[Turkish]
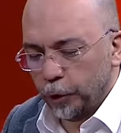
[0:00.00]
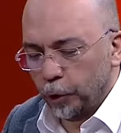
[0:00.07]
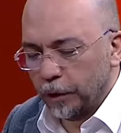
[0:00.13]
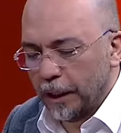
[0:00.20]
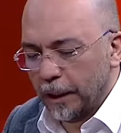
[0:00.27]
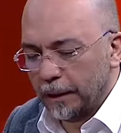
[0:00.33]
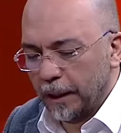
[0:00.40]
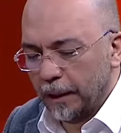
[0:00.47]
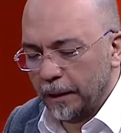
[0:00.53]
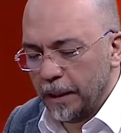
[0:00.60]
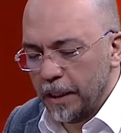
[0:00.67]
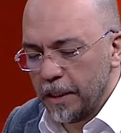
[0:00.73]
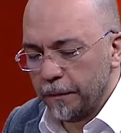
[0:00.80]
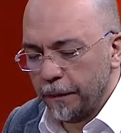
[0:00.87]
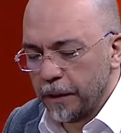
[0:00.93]
Türkiye'den
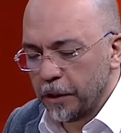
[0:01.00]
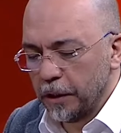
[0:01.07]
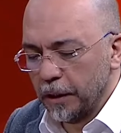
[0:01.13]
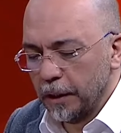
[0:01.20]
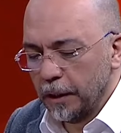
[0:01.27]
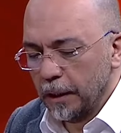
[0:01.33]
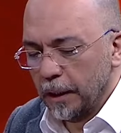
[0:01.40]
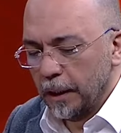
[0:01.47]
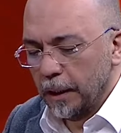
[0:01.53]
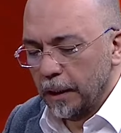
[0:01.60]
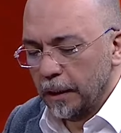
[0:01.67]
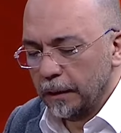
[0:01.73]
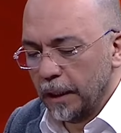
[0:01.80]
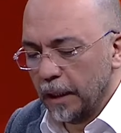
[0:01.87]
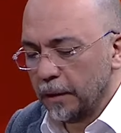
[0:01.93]
İsveç'in
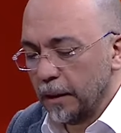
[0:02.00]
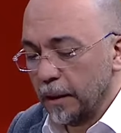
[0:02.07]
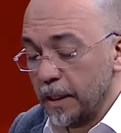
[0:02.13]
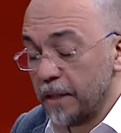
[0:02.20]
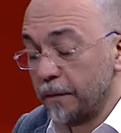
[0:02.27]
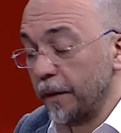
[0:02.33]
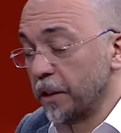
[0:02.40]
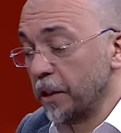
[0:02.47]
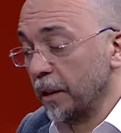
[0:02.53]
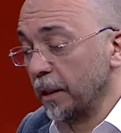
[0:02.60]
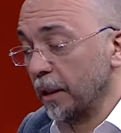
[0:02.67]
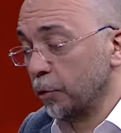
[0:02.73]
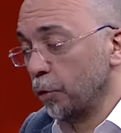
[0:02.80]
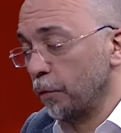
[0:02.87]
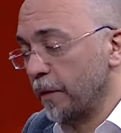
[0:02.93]
NAT, İsveç'e
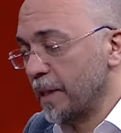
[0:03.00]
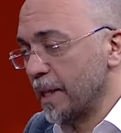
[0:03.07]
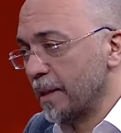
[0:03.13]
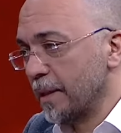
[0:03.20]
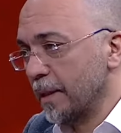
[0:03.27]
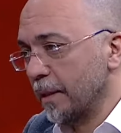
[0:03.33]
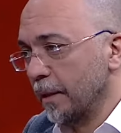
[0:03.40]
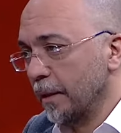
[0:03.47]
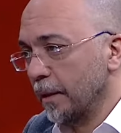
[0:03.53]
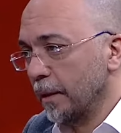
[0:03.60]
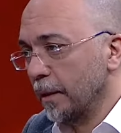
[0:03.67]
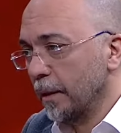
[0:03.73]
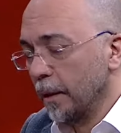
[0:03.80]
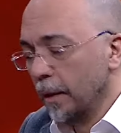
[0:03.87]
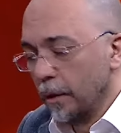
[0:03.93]
NATO vizesi.
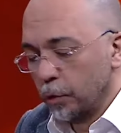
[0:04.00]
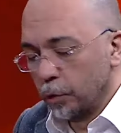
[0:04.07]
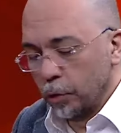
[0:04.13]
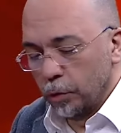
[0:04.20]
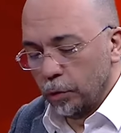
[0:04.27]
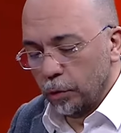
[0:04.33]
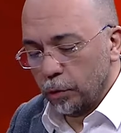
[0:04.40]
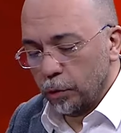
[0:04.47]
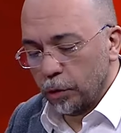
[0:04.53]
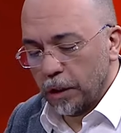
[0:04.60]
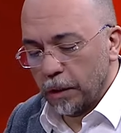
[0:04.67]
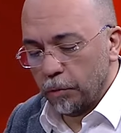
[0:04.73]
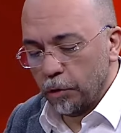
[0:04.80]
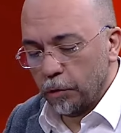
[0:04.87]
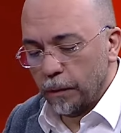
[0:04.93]
Evet. Dün
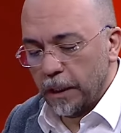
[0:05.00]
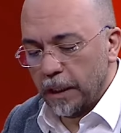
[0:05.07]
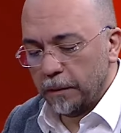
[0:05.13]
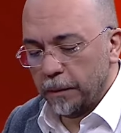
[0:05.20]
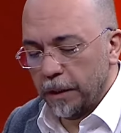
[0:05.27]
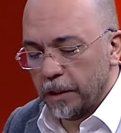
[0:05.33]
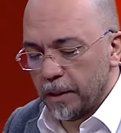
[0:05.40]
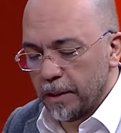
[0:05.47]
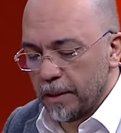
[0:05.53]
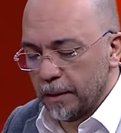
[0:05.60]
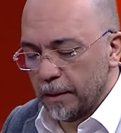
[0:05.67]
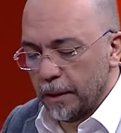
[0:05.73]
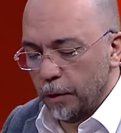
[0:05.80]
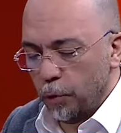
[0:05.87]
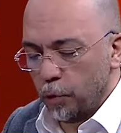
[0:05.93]
Türkiye Büyük Millet
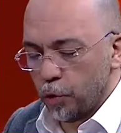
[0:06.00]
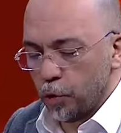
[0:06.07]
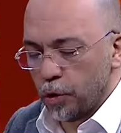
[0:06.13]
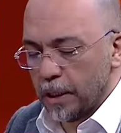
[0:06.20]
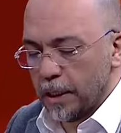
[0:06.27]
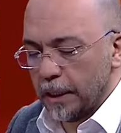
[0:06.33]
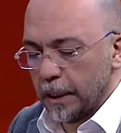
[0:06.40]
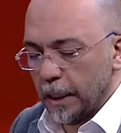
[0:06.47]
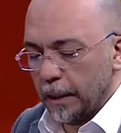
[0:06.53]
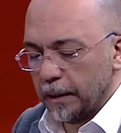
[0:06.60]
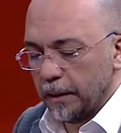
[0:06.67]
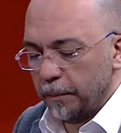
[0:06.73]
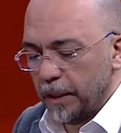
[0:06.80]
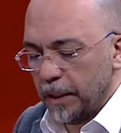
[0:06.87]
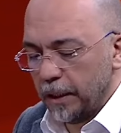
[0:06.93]
Meclisi'nde
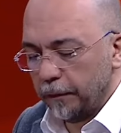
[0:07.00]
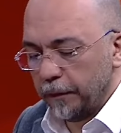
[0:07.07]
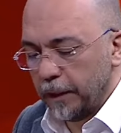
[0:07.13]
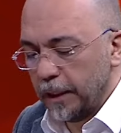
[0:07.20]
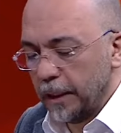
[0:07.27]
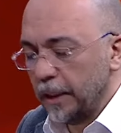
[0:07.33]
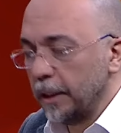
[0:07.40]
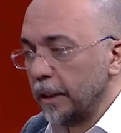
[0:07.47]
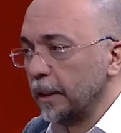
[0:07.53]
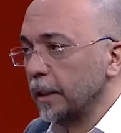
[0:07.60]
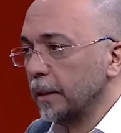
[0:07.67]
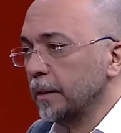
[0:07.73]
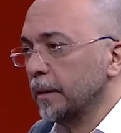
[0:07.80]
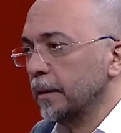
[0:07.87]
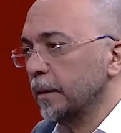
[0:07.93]
346 milletvekilinin
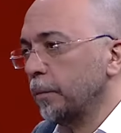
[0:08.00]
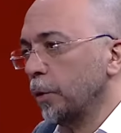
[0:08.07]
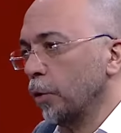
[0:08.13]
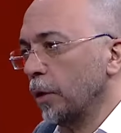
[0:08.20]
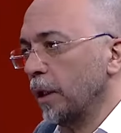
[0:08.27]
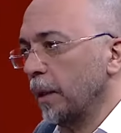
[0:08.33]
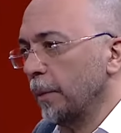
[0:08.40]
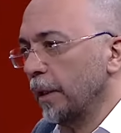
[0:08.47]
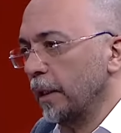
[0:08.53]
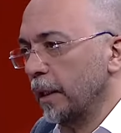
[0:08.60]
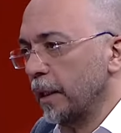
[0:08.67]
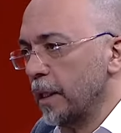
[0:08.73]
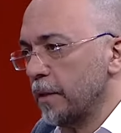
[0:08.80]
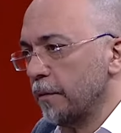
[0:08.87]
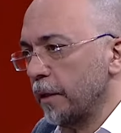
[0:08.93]
katıldığı bir
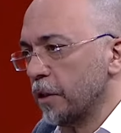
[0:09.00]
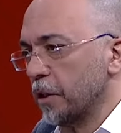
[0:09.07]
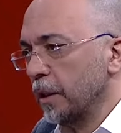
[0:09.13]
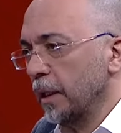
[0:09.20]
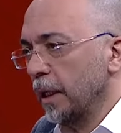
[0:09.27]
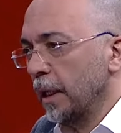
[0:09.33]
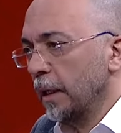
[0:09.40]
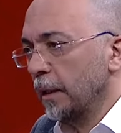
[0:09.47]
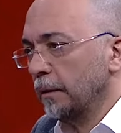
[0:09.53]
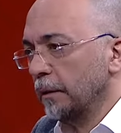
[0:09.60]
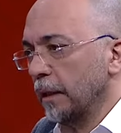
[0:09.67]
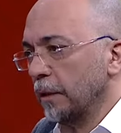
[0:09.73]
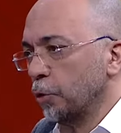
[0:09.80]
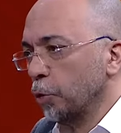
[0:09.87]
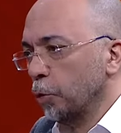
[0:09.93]
oylamayla İsveç'in
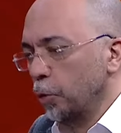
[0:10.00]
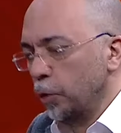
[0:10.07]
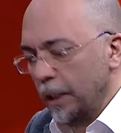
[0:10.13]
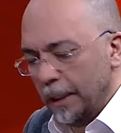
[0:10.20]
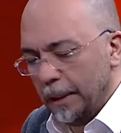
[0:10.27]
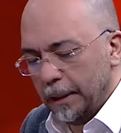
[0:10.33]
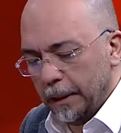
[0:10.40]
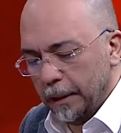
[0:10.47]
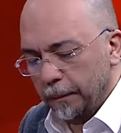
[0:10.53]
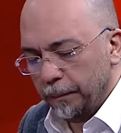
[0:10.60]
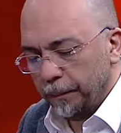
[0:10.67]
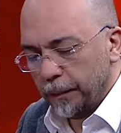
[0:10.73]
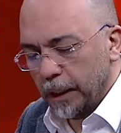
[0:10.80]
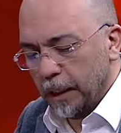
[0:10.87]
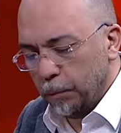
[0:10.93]
NATO üyeliği
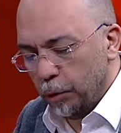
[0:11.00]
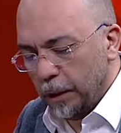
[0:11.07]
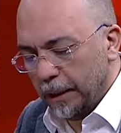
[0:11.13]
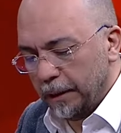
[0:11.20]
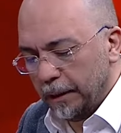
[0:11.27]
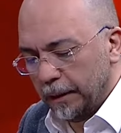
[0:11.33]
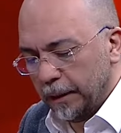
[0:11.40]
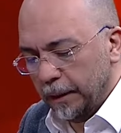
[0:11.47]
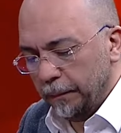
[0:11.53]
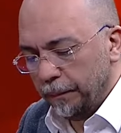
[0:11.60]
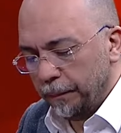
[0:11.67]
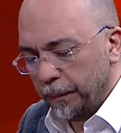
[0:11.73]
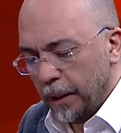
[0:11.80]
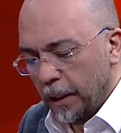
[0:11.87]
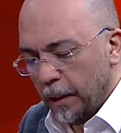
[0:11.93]
kabul edildi.
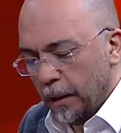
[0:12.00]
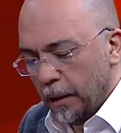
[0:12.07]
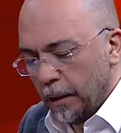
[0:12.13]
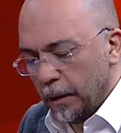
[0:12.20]
Evet.